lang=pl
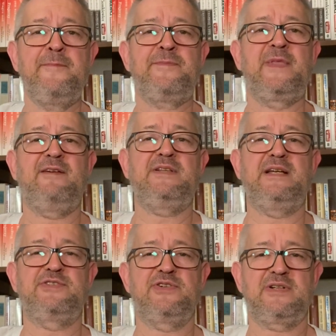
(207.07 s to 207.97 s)
Prawda?
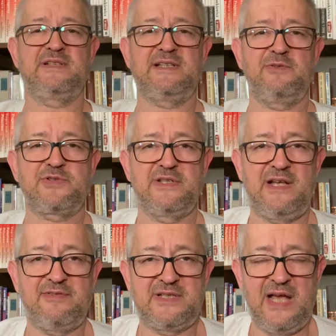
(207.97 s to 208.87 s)
I się okazało, że
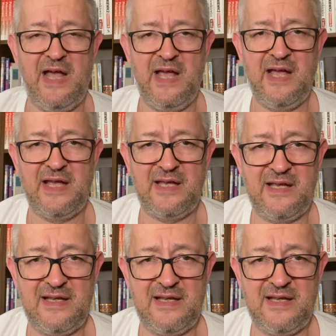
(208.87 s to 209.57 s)
nawet e,